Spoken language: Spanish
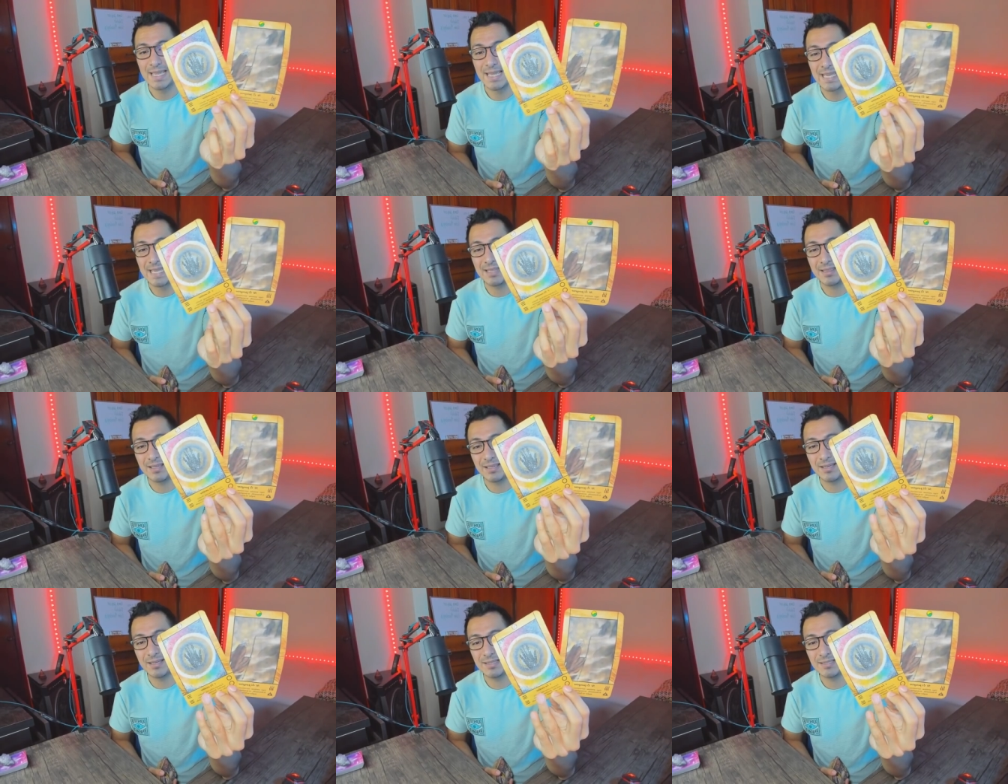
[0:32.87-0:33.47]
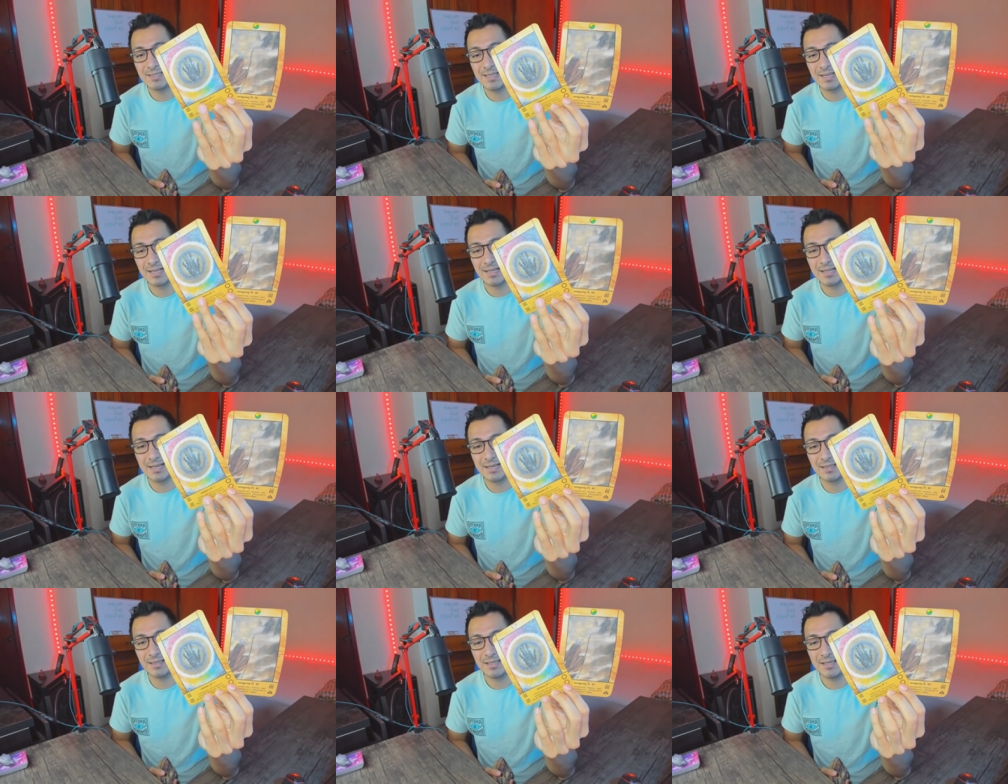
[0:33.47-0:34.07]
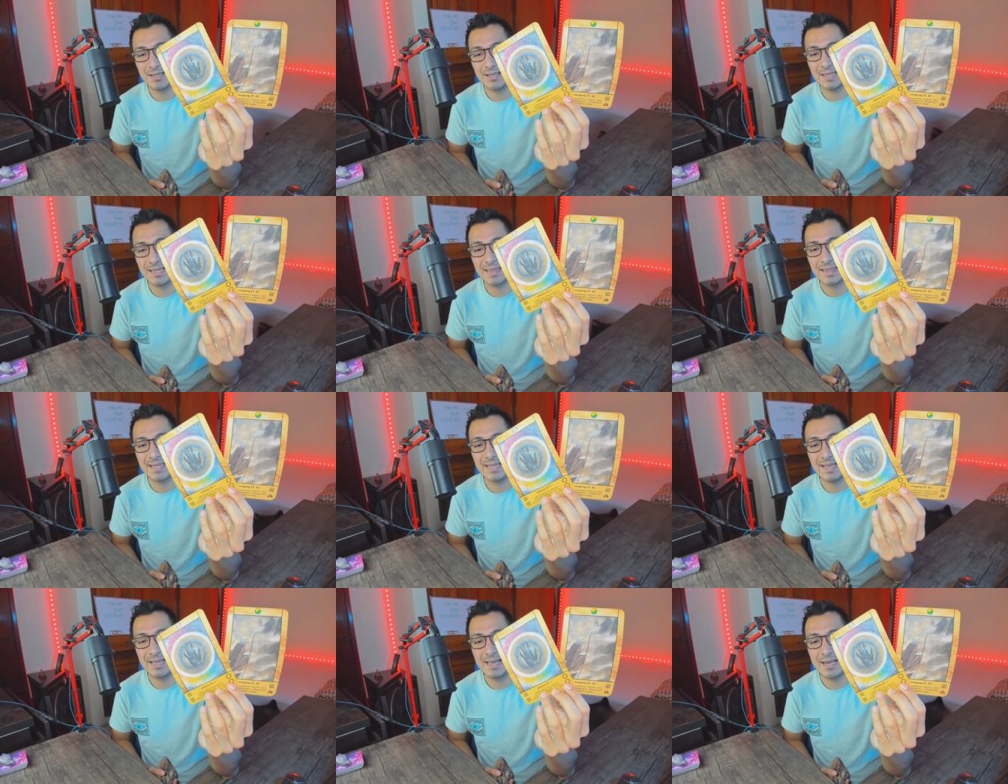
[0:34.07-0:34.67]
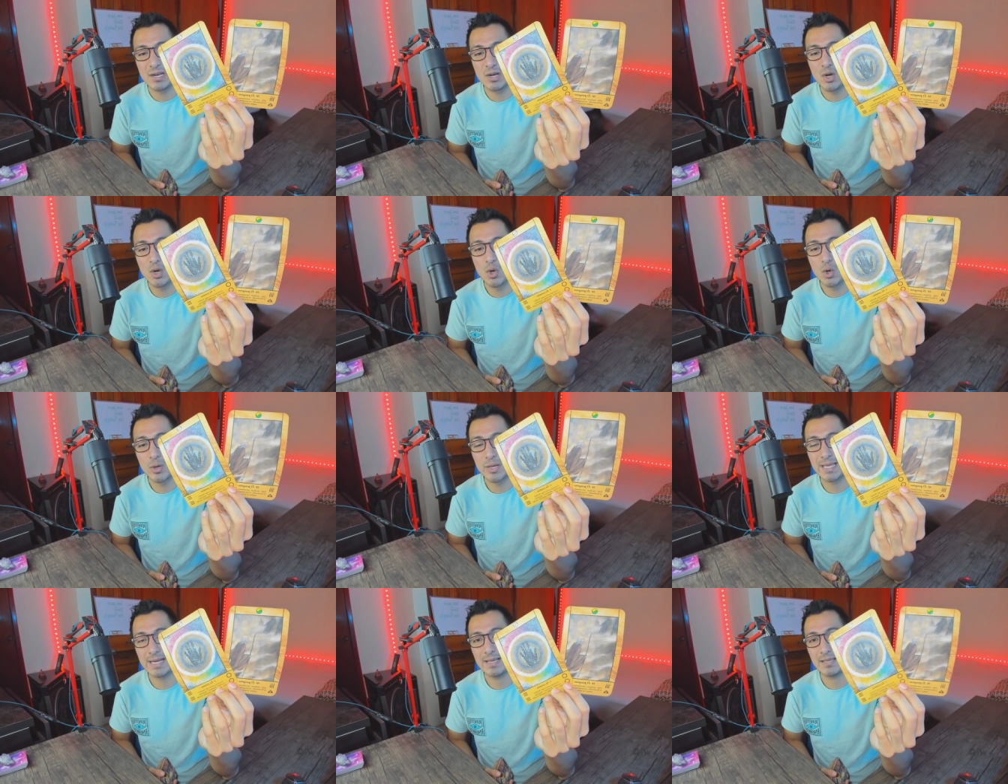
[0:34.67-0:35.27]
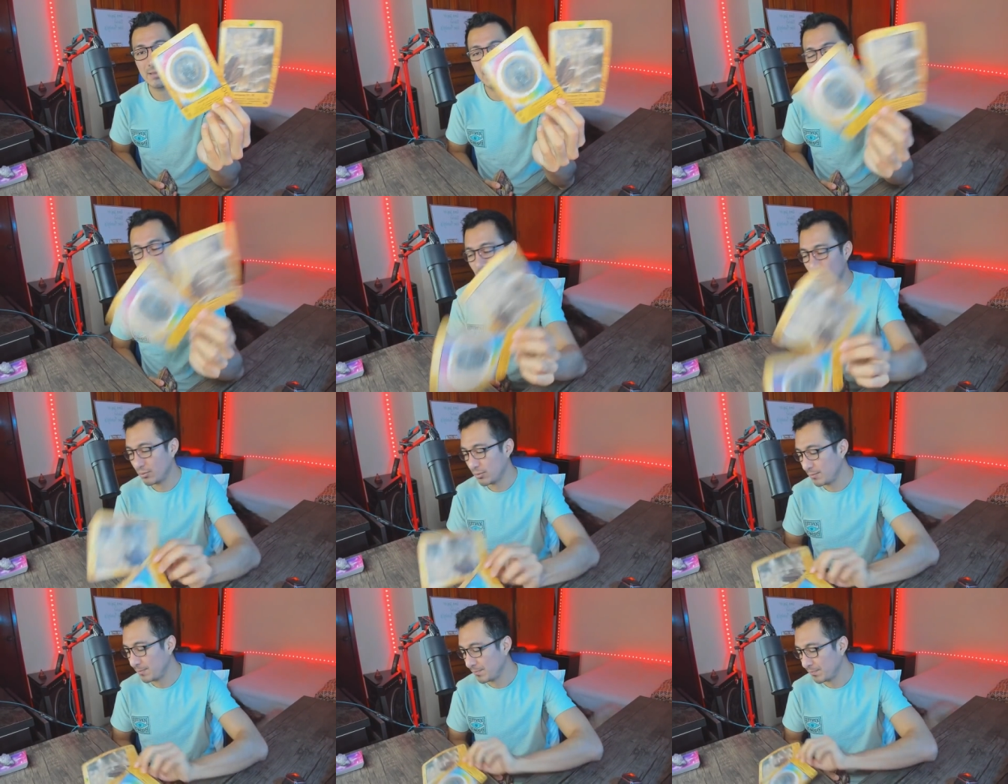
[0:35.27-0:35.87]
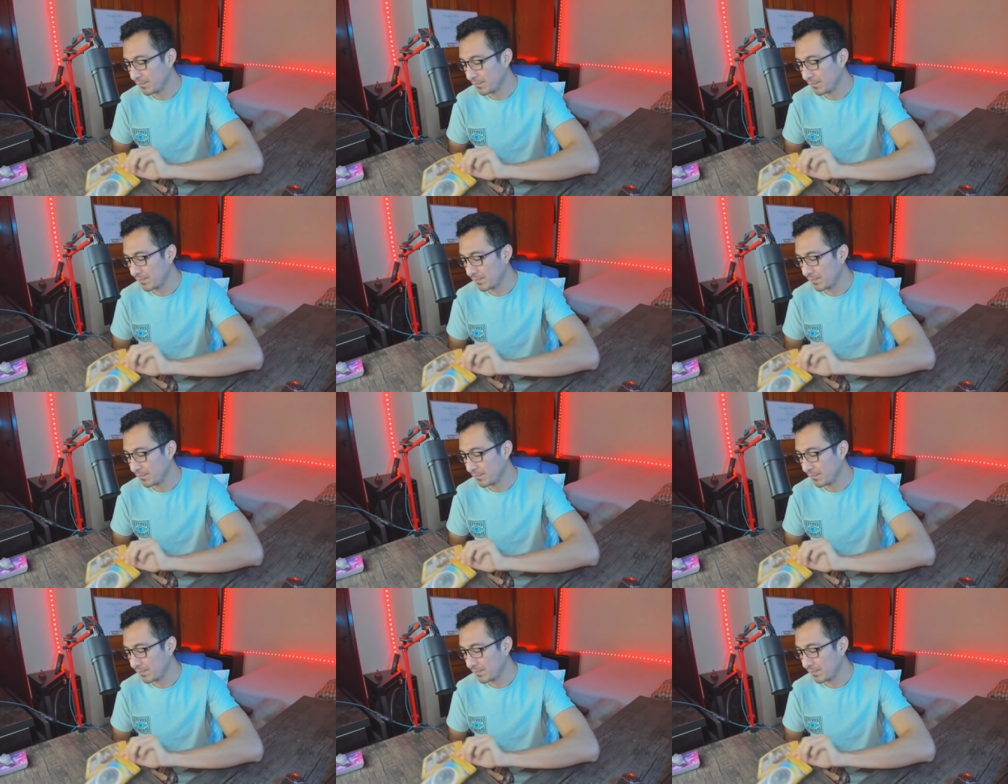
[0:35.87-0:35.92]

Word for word: Y tienes la carta de lo creativo.